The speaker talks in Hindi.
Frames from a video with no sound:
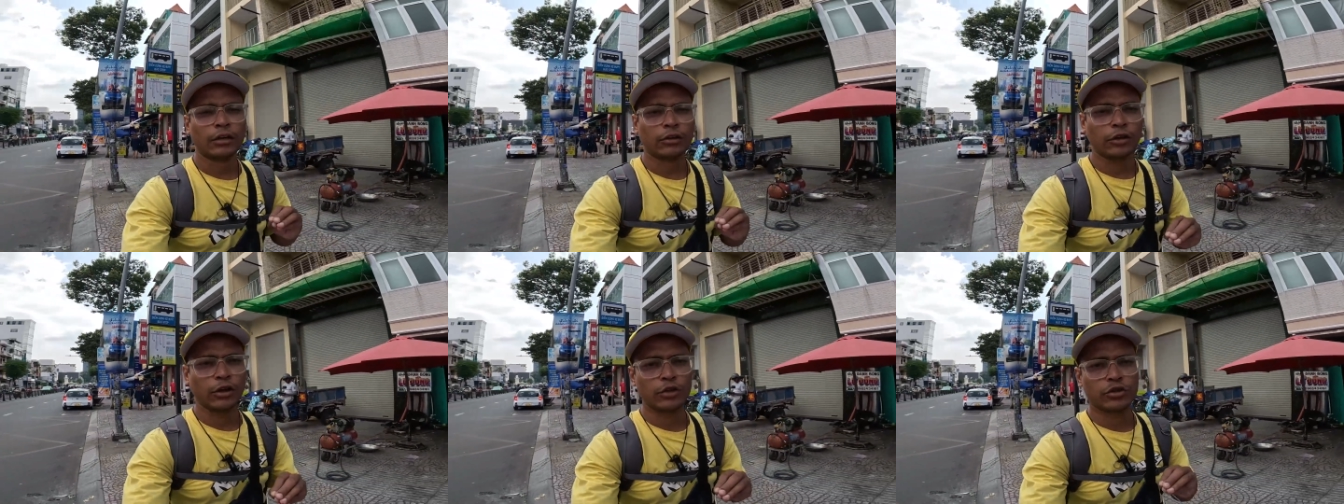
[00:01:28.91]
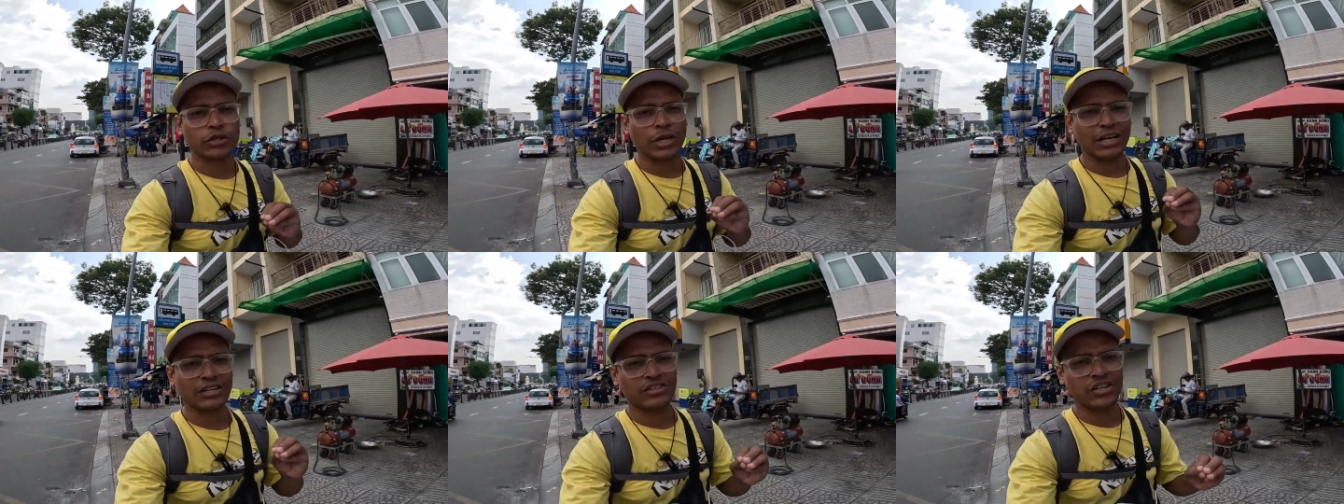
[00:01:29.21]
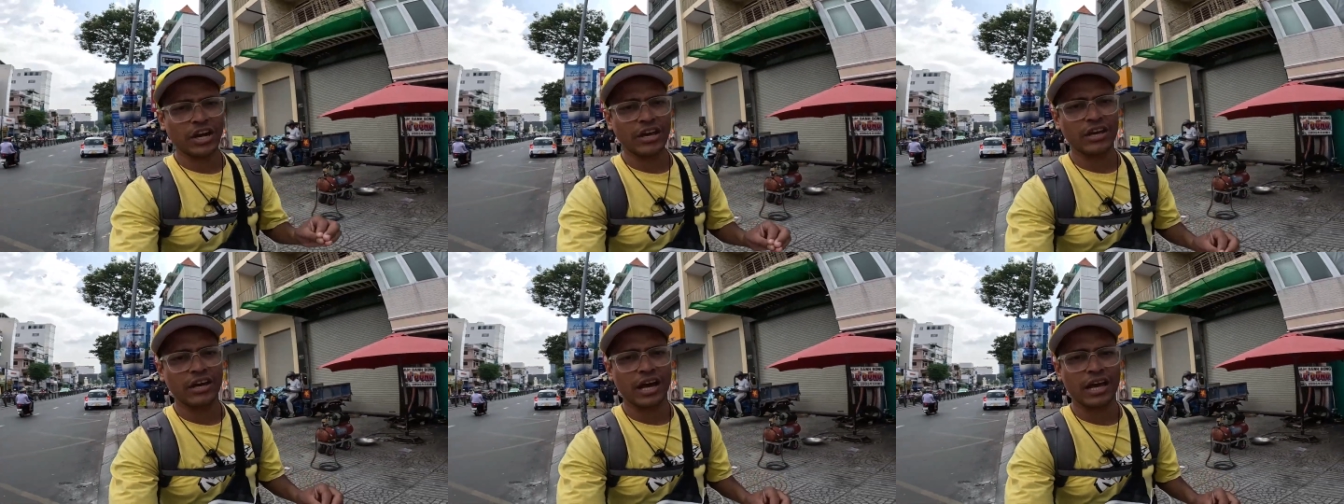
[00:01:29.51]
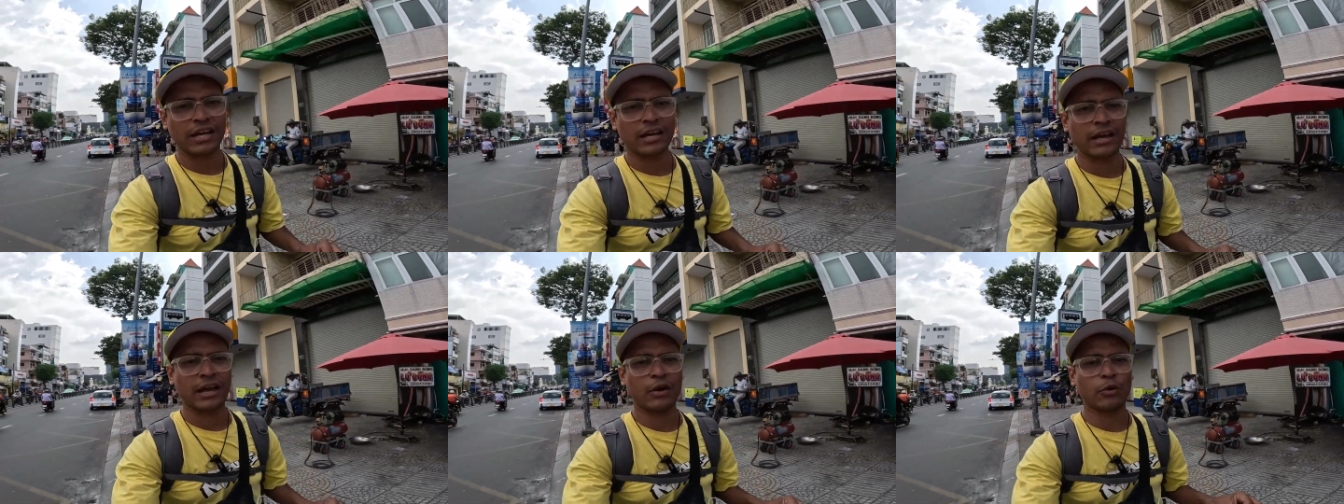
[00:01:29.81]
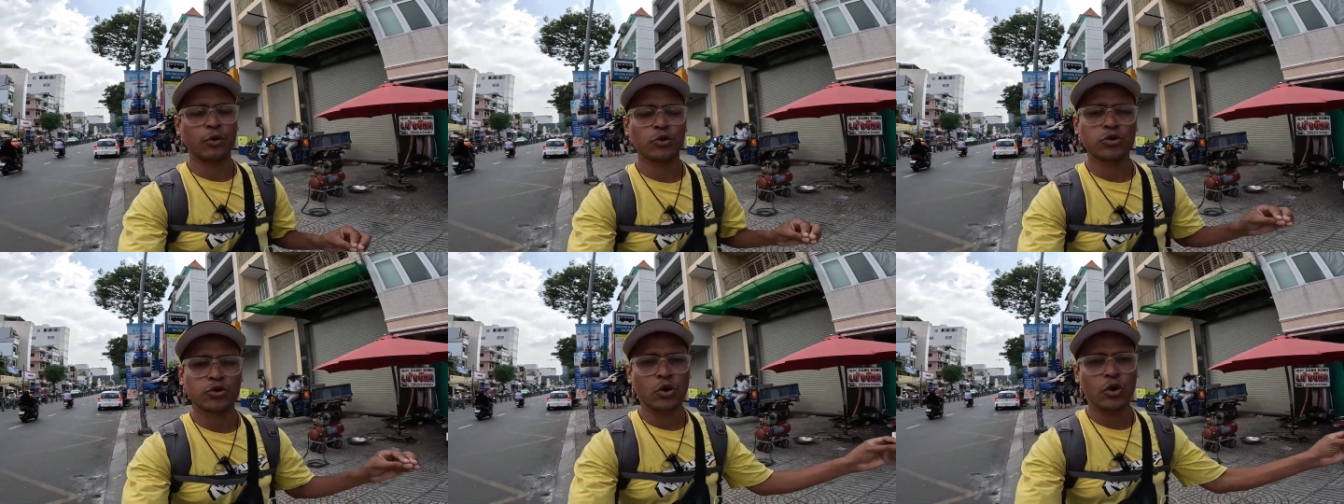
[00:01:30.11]
कि कुछ अच्छा ही खाएंगे यार
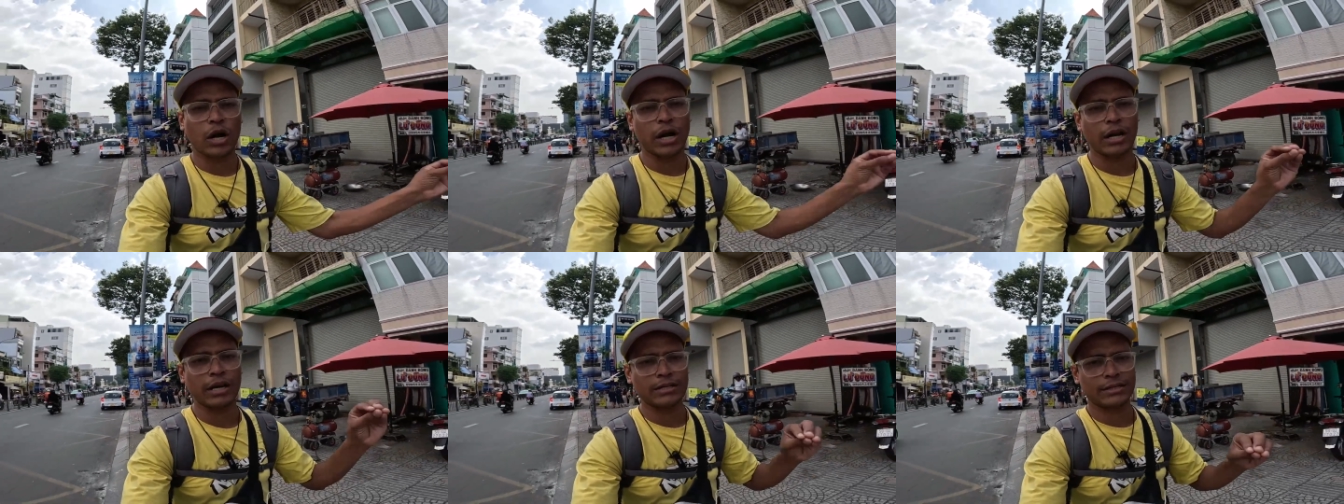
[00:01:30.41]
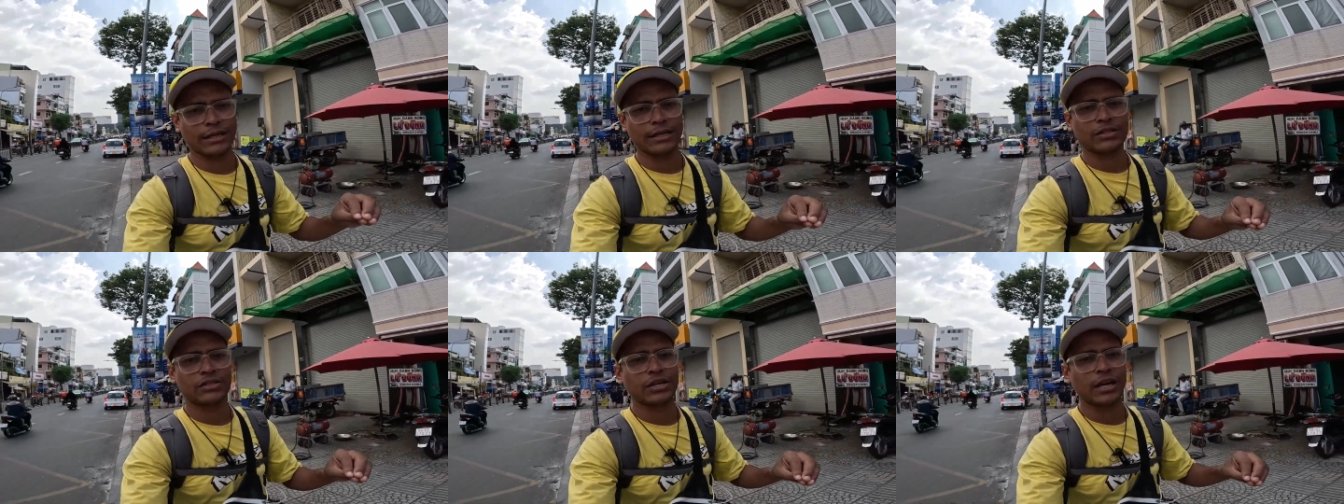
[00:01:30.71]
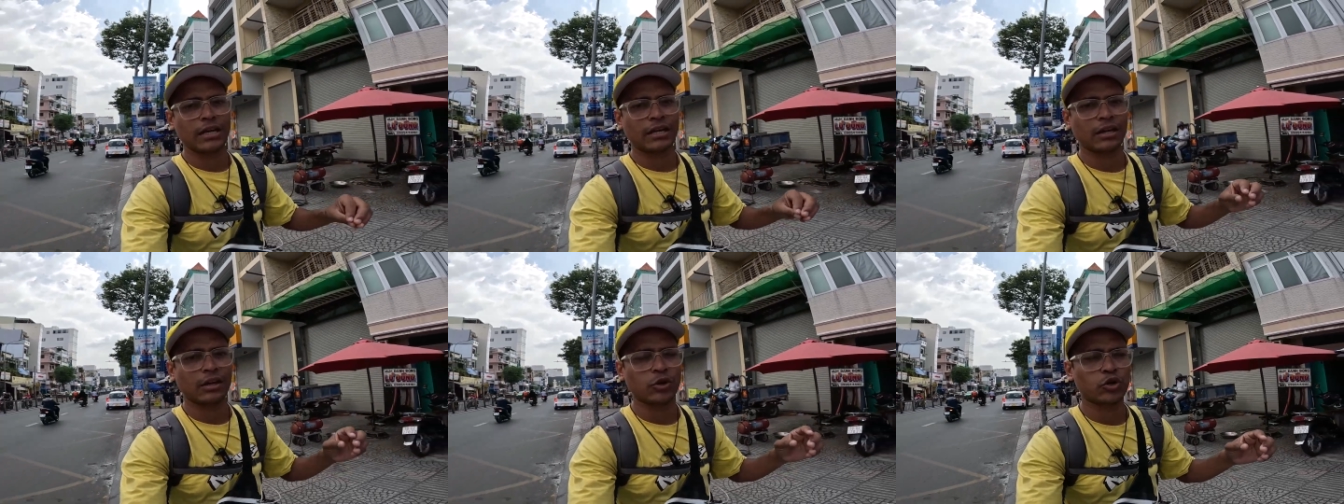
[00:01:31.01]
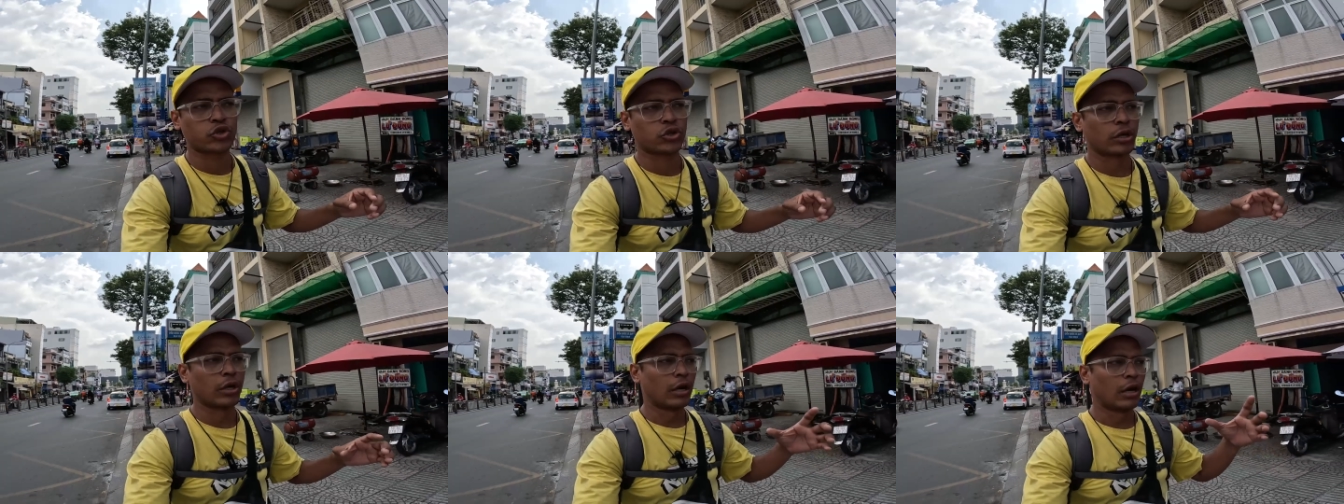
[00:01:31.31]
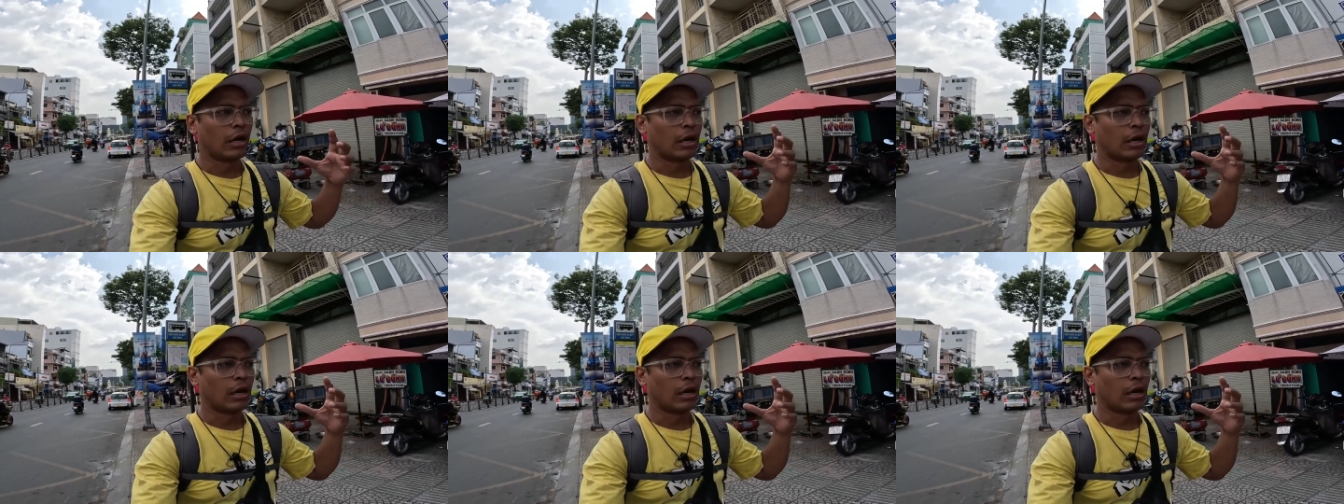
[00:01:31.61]
उसको खाने से अच्छा है कि कुछ